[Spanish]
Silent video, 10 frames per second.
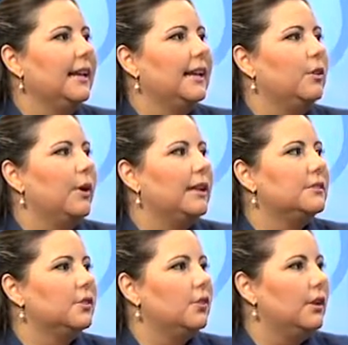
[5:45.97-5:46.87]
y cuáles
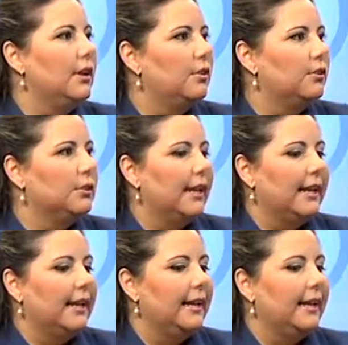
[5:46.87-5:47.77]
son los
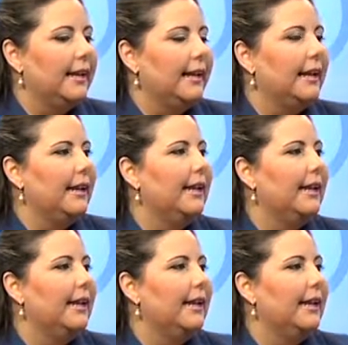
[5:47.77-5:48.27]
eh,